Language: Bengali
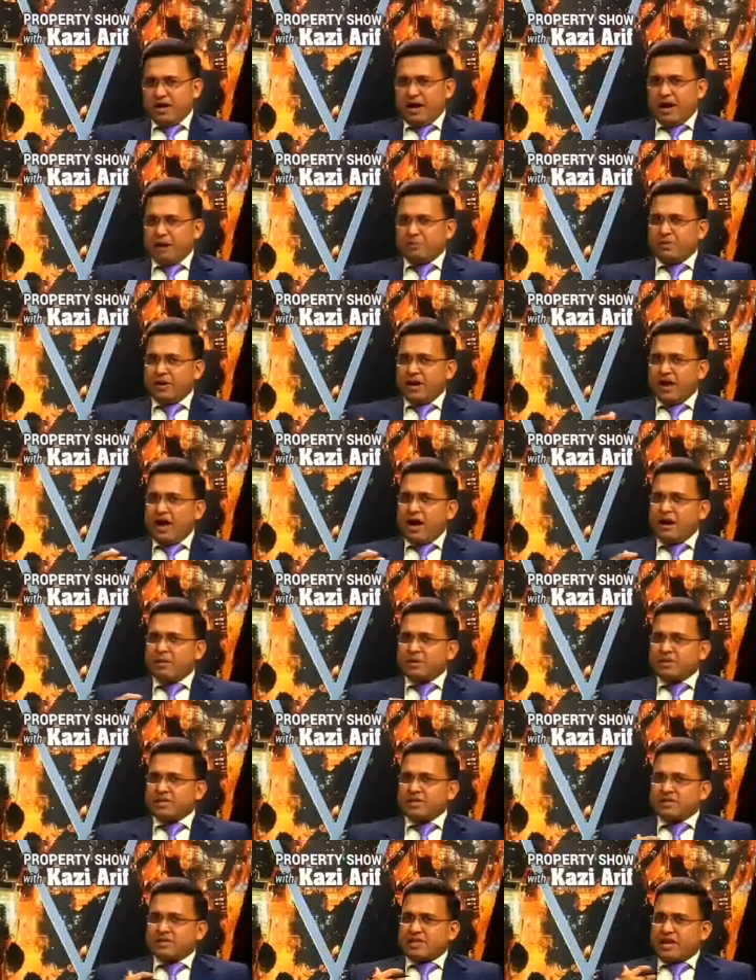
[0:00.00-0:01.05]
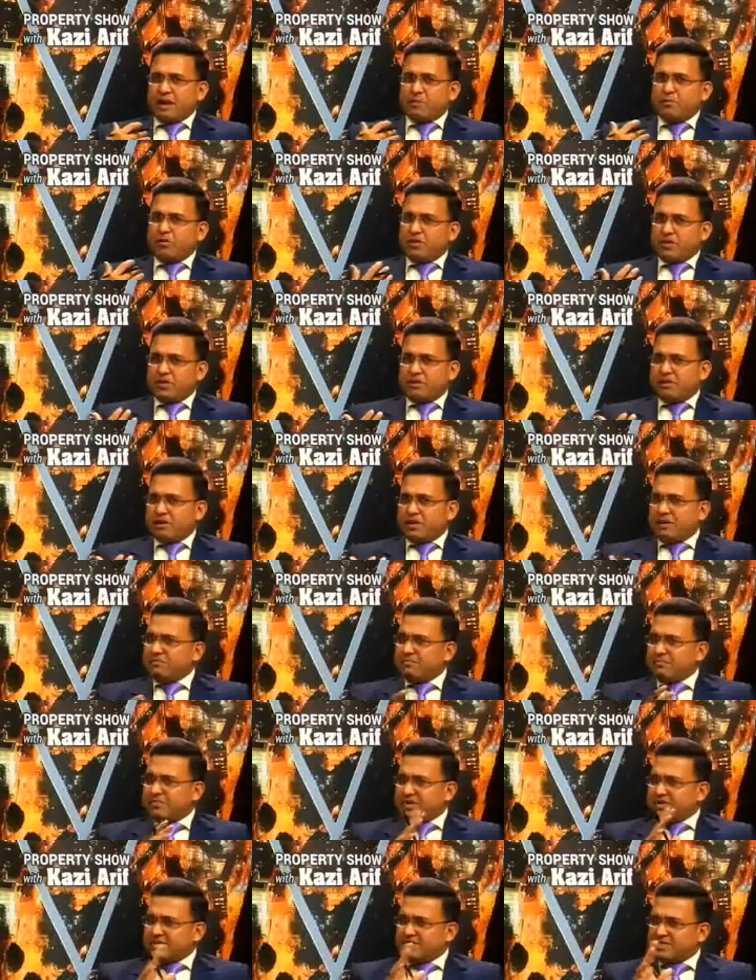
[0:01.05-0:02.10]
আপনারা আমাদের ত্যাগ বলতে পারেন
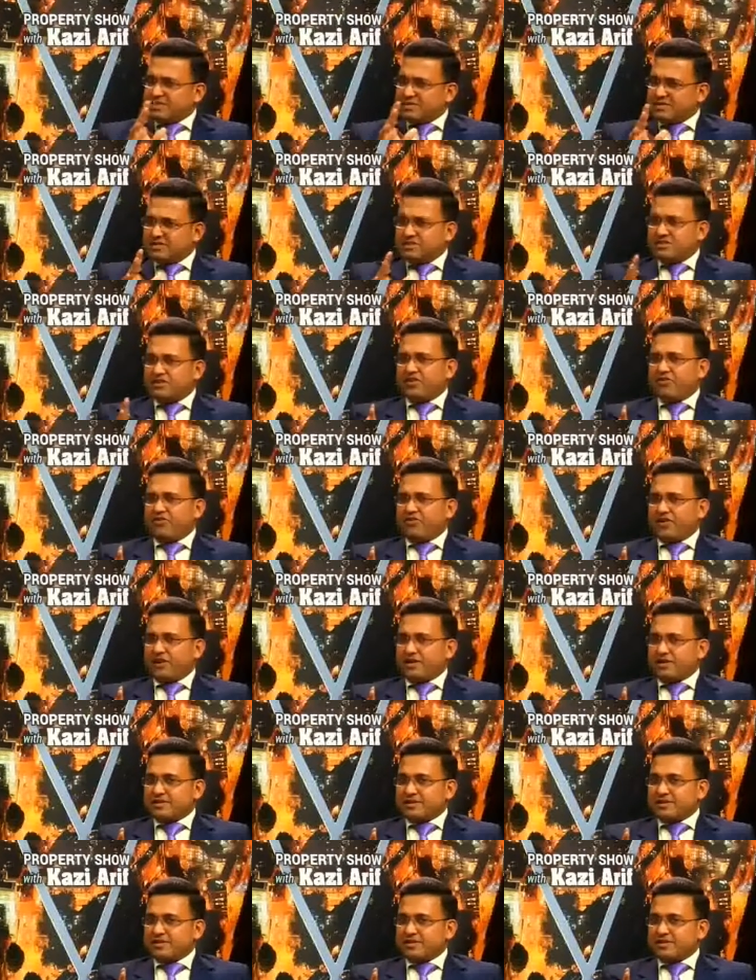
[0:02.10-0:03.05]
বাট ইস ডিফারেন্ট